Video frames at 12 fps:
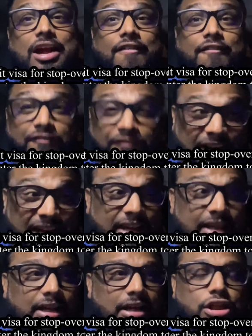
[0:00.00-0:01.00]
फ्री
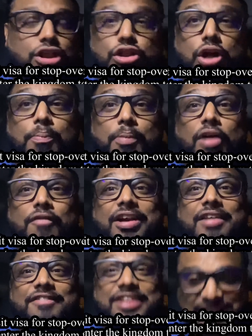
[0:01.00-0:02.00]
स्टॉप
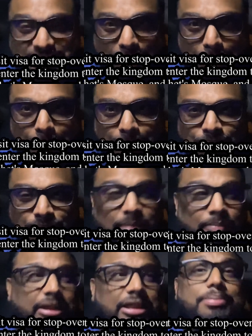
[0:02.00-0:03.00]
ओवर वीजा
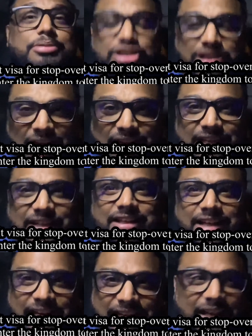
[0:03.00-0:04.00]
मतलब चार दिन
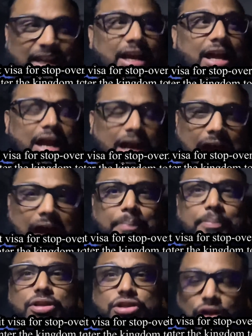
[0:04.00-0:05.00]
के लिए आप
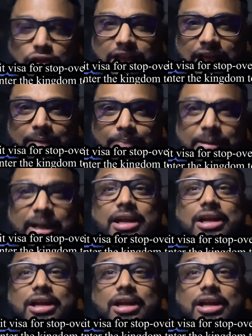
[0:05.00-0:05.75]
सऊदी अरब में